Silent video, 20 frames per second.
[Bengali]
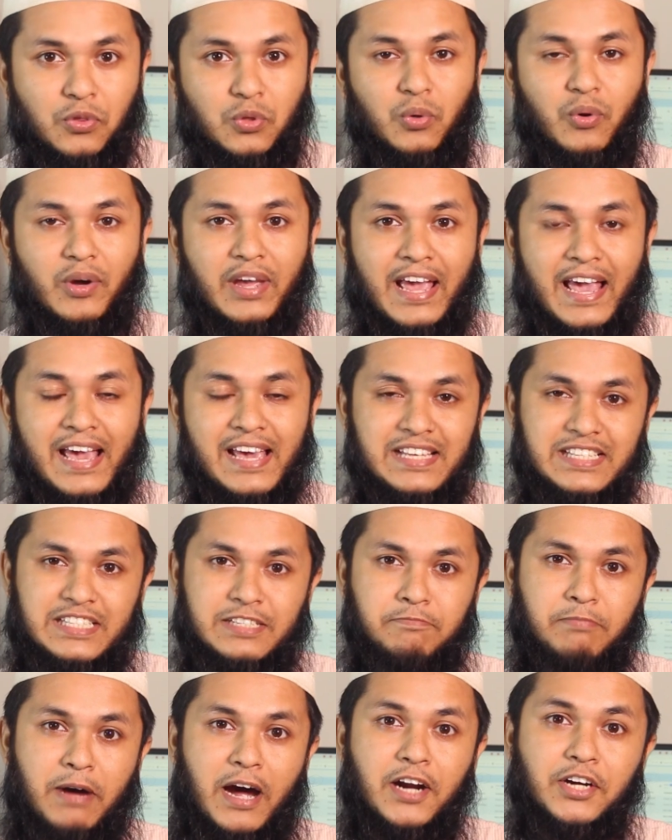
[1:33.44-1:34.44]
তো এই
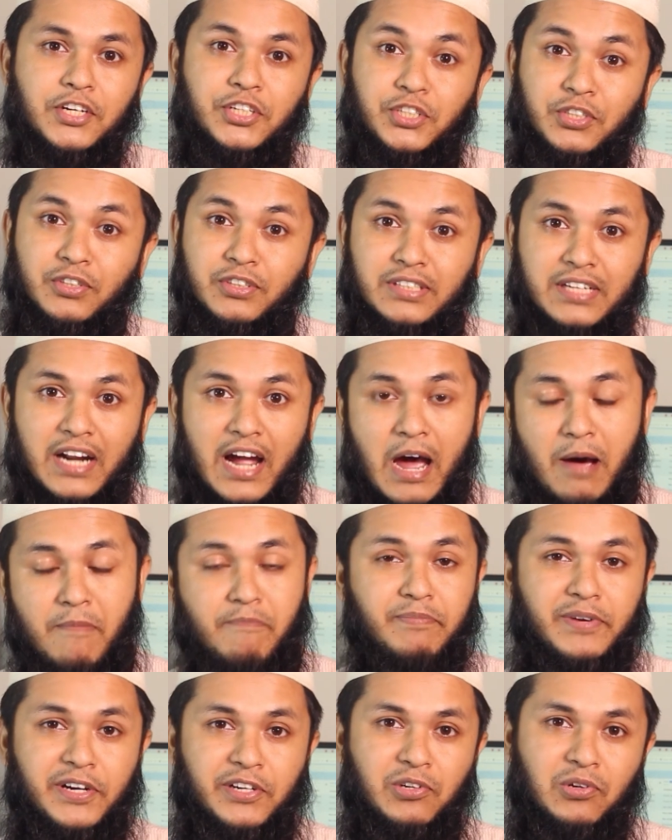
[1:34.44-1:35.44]
যে ভার্সনটা
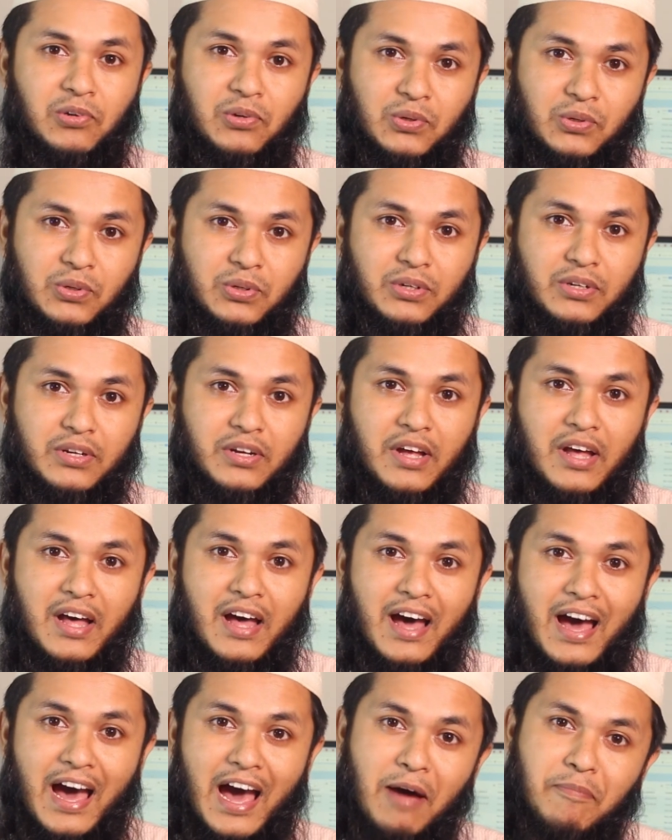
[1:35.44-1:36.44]
আপডেট হলো
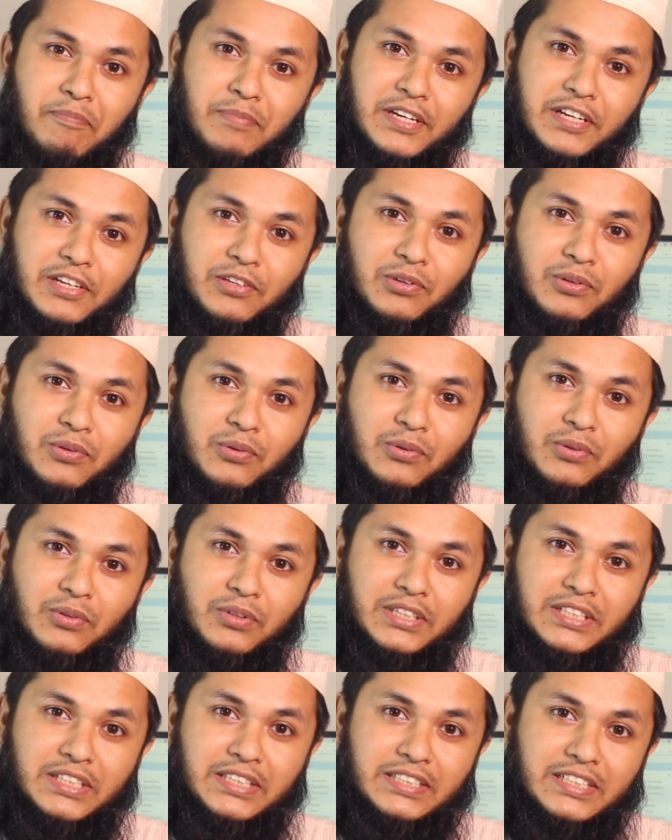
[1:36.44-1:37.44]
আপনি কিন্তু
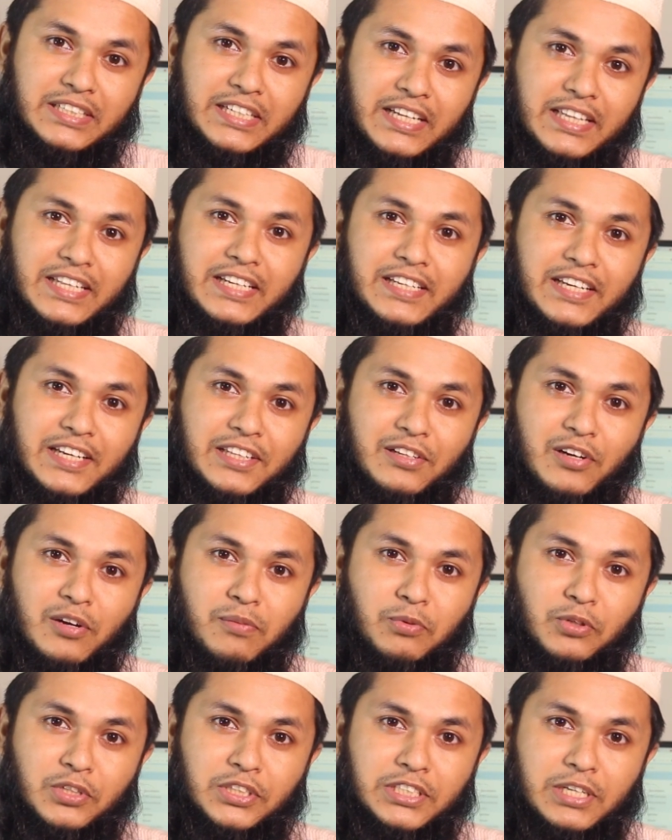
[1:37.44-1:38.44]
সে দেখিয়ে দিল
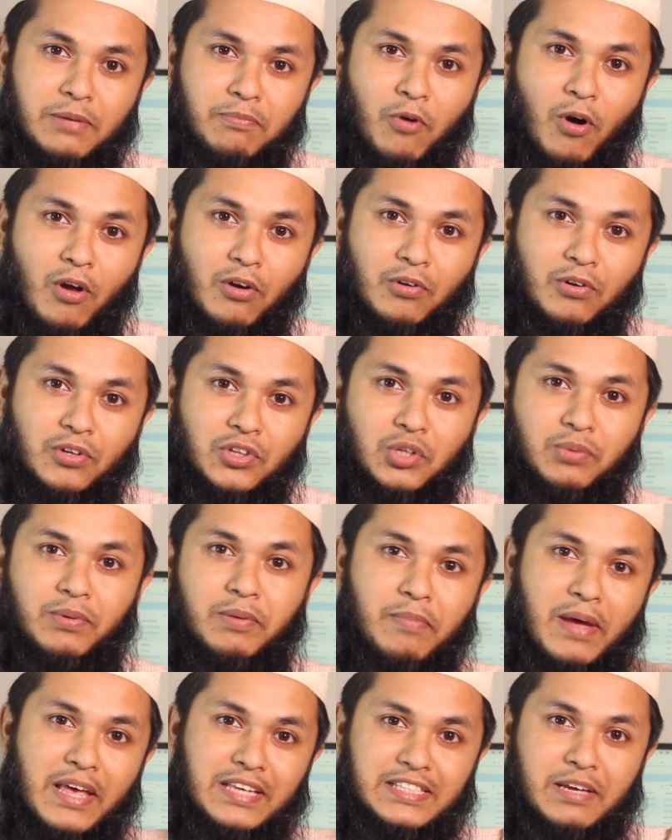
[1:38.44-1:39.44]
বুটস্ট্যাপ কল করতে
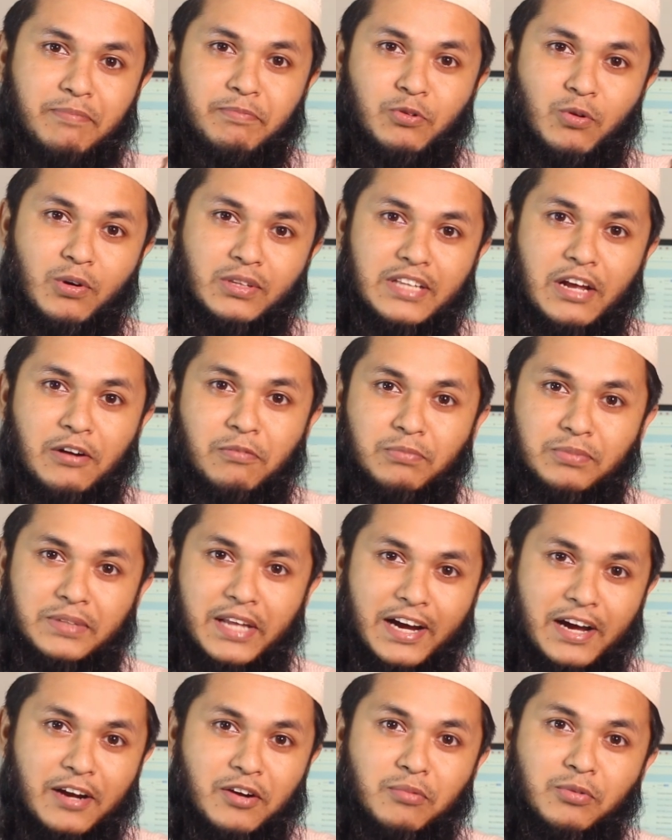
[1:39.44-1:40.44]
হবে ব্যাস আপনি তার
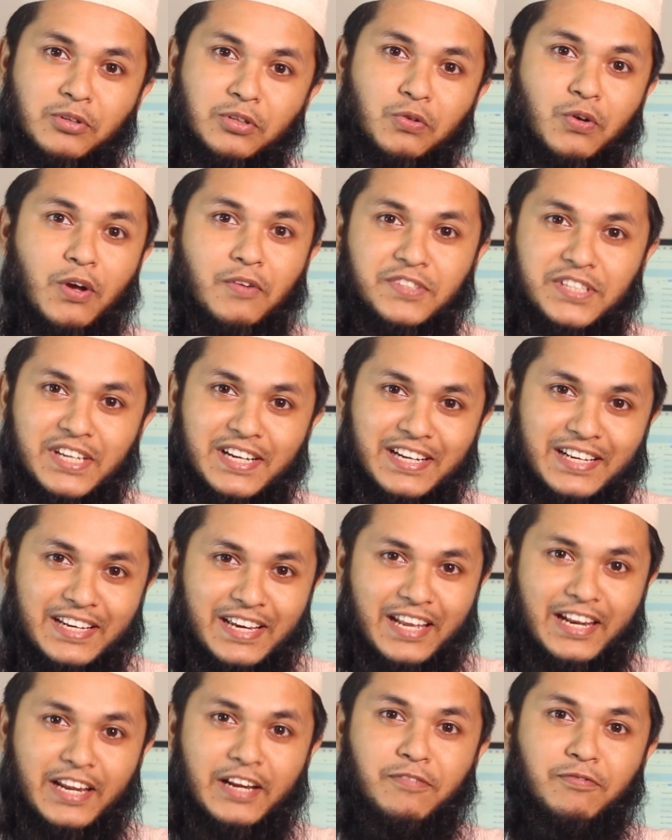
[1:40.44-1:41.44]
দেখানো মতো ওয়েবসাইটে
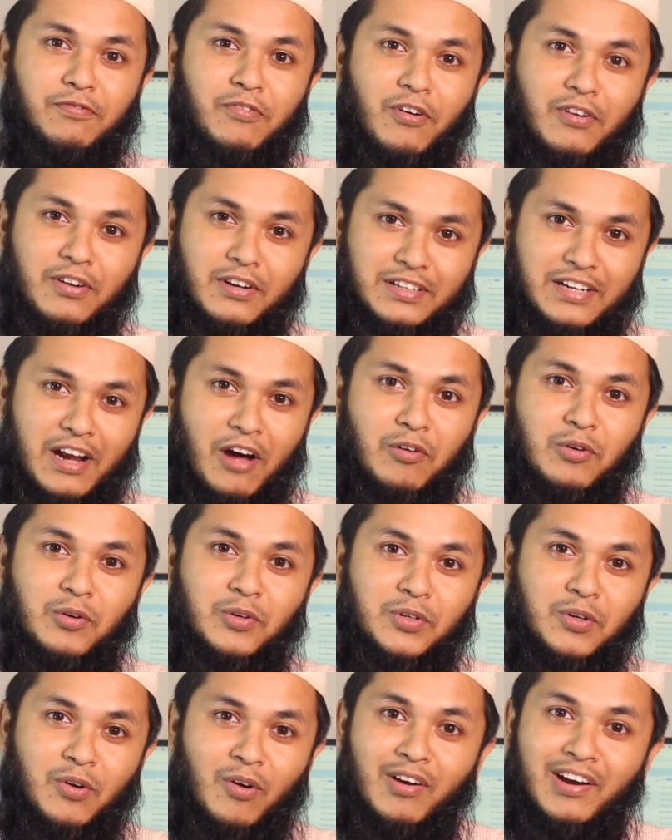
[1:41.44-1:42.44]
গেলেন
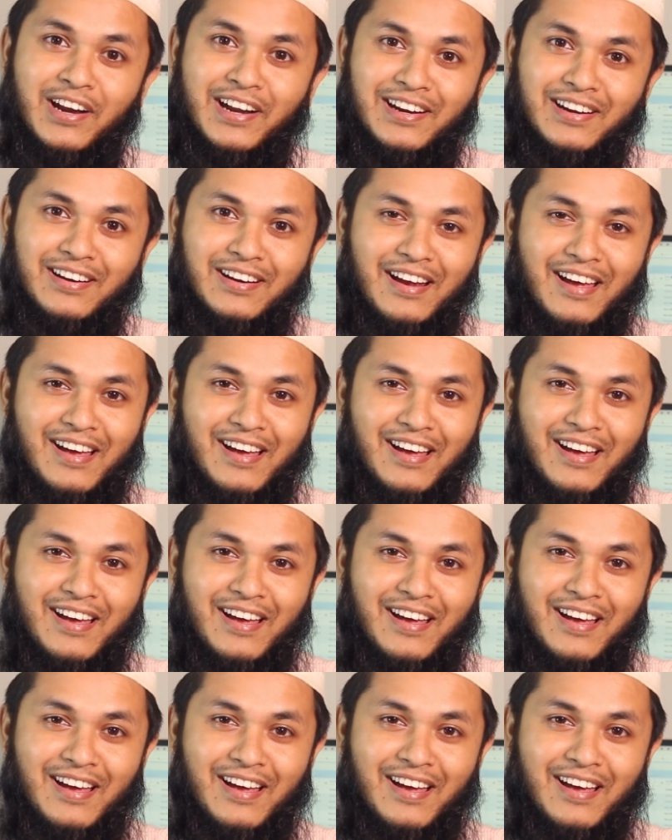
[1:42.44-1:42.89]
ডাউনলোড করলেন